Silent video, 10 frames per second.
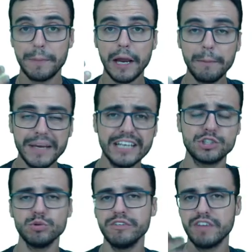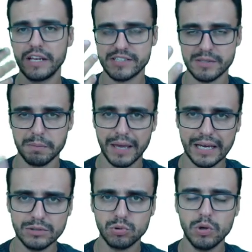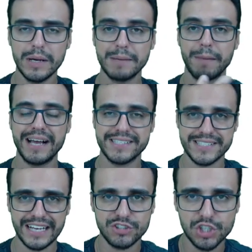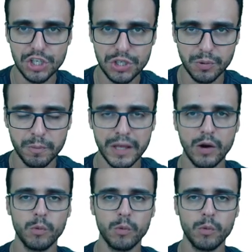permite um envelhecimento mais sadio,